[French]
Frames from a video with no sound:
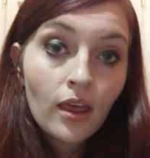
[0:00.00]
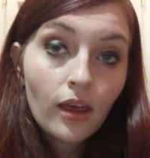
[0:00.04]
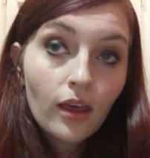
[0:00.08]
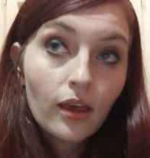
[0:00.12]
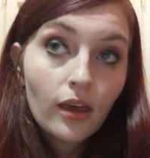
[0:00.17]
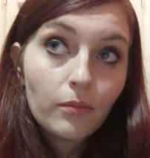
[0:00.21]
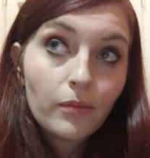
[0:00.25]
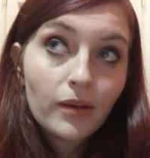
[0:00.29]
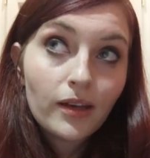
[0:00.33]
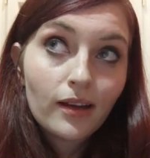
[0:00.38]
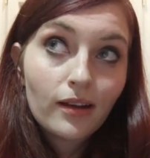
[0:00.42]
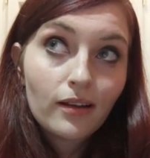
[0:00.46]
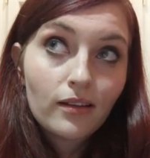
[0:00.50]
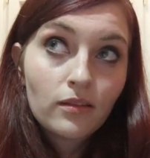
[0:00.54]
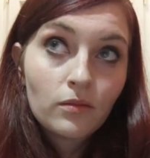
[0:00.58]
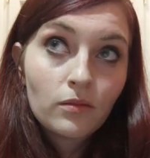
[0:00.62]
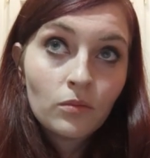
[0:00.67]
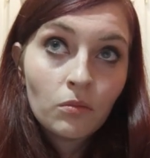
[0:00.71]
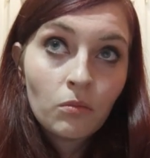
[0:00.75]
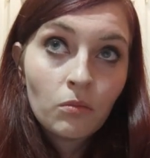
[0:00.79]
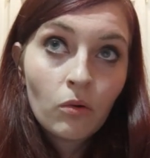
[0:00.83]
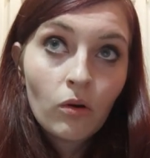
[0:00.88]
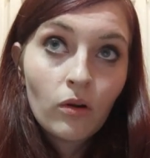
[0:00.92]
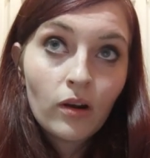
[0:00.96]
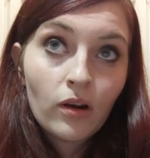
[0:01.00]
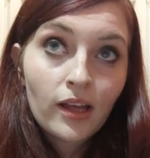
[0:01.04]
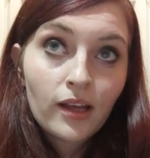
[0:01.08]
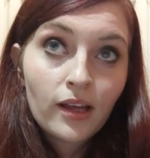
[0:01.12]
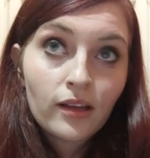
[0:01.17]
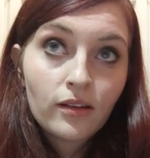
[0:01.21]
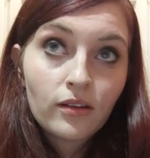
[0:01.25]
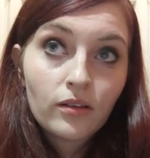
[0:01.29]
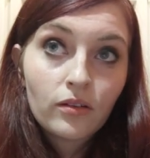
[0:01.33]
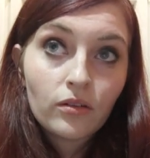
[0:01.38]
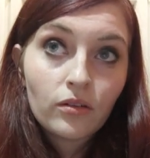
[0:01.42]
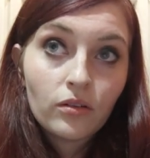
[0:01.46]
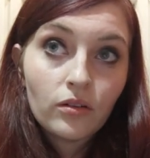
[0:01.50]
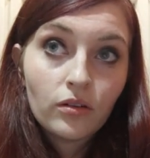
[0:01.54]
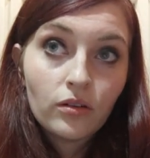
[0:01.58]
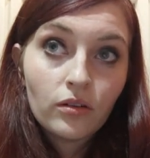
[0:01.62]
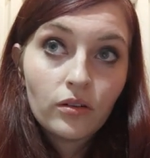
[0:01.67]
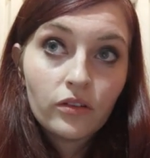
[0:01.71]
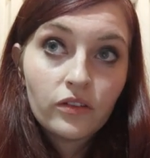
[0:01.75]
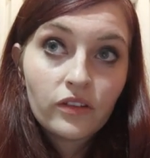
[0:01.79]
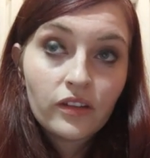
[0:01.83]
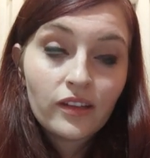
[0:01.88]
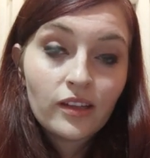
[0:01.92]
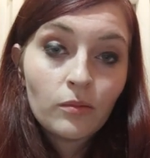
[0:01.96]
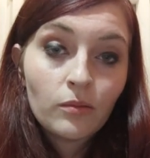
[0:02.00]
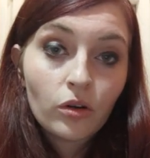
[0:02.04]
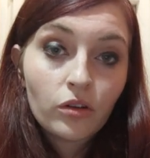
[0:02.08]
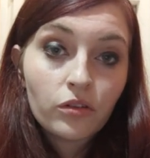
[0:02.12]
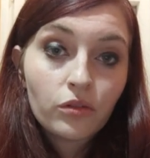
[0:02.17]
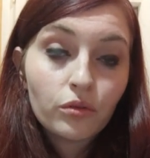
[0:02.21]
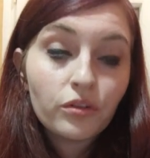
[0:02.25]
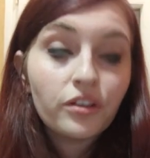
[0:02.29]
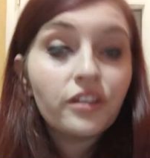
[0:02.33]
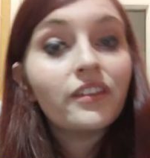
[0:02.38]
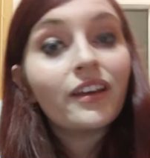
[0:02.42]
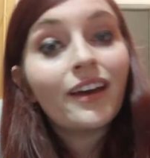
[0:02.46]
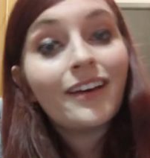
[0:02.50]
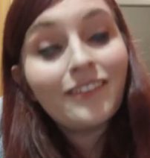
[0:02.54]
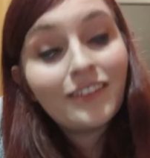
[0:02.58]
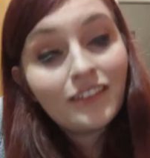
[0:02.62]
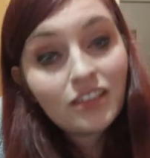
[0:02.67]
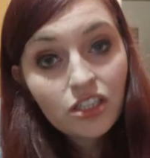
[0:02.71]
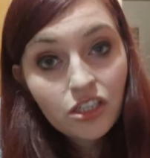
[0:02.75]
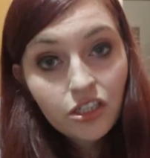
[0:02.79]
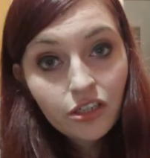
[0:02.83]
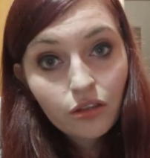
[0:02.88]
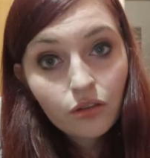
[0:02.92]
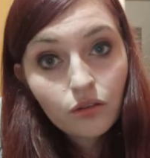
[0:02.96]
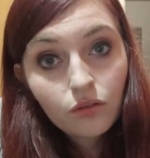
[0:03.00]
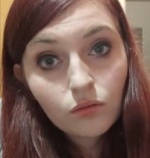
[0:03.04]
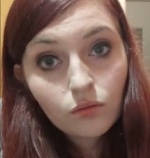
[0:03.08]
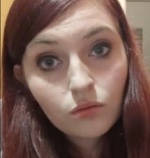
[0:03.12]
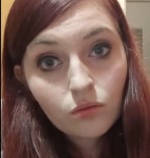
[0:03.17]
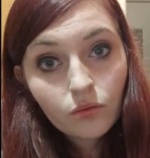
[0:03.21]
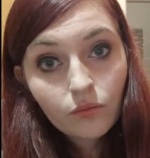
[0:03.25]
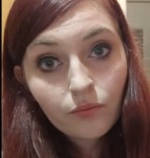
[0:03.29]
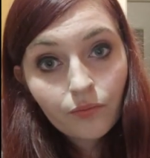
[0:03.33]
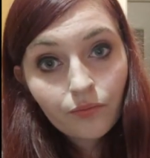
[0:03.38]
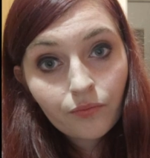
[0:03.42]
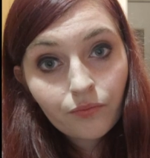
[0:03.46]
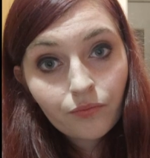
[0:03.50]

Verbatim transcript: ben à ce moment-là, euh, c'est des morceaux qui travaillent chez eux.